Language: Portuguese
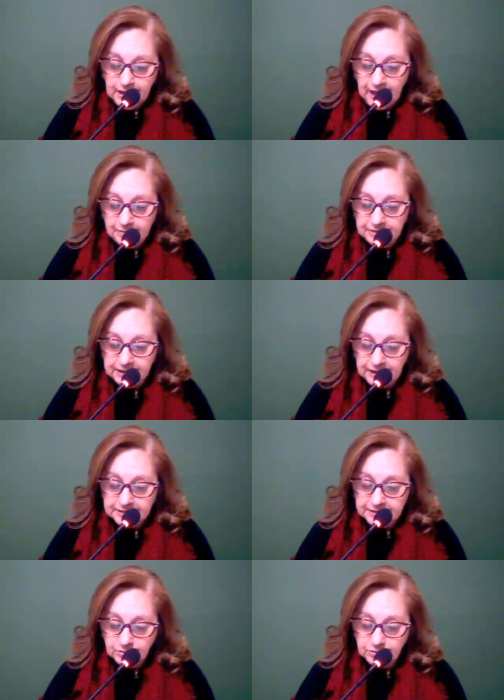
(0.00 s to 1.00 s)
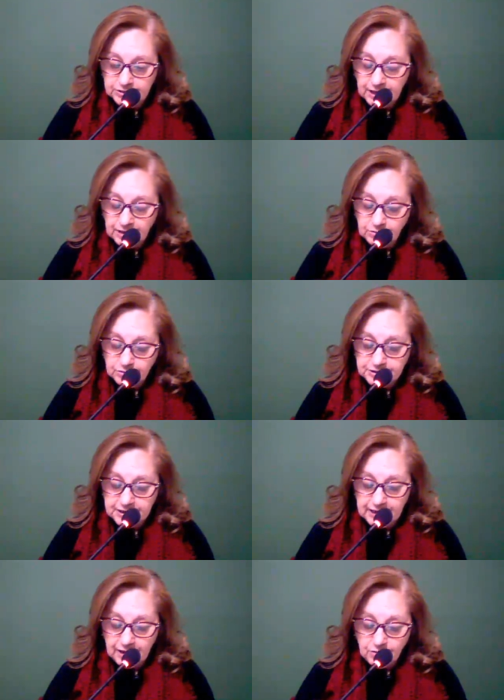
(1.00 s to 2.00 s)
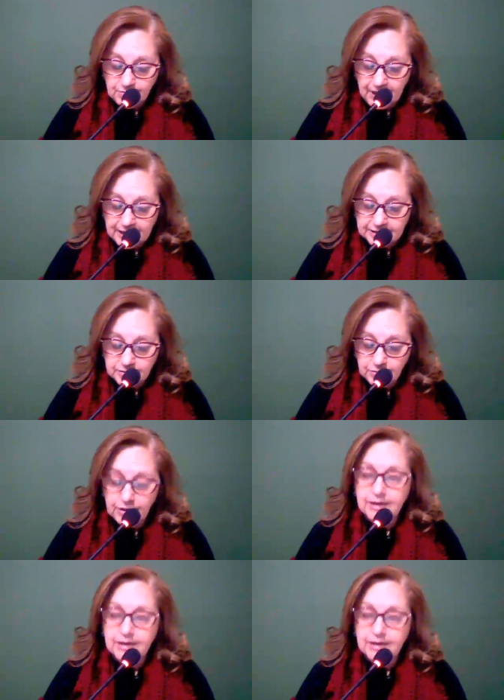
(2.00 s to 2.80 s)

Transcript: A migração dos alunos será no máximo